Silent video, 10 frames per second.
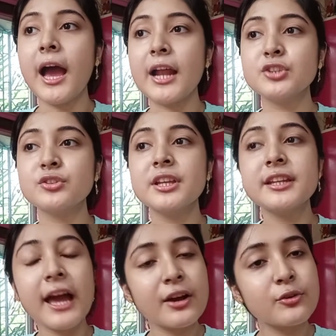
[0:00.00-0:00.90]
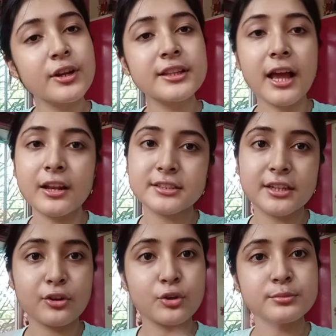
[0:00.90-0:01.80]
আর যদি না করি তাহলে
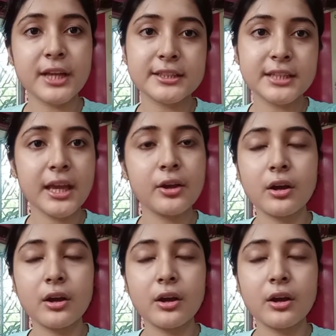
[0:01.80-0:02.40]
যেরকম যাচ্ছে